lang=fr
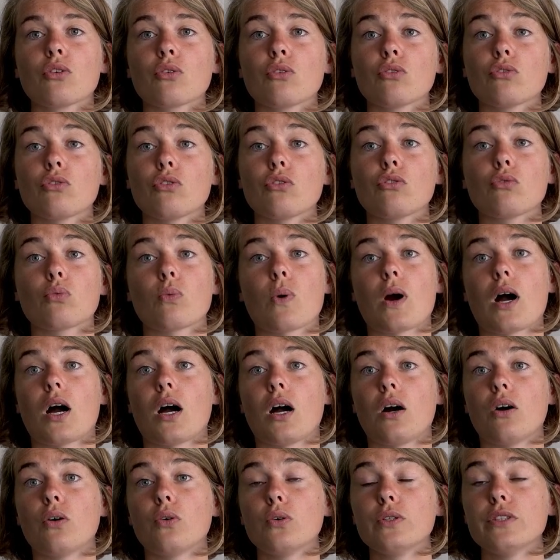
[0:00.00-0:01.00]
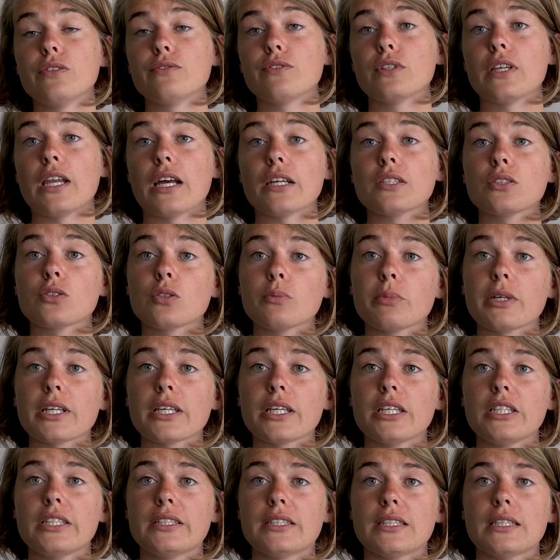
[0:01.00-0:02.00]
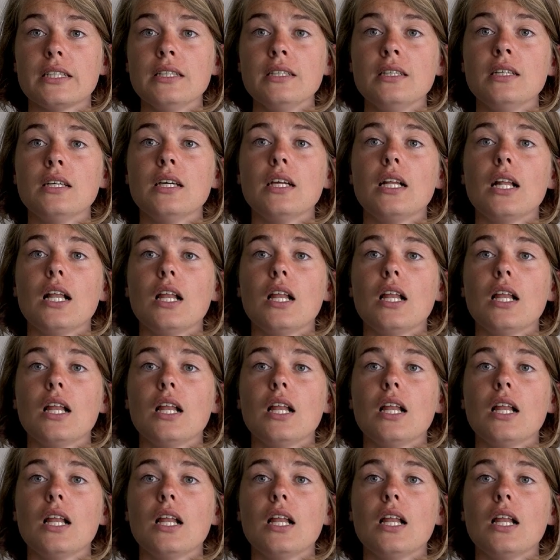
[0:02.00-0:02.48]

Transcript: que ce soit au niveau de la sobriété,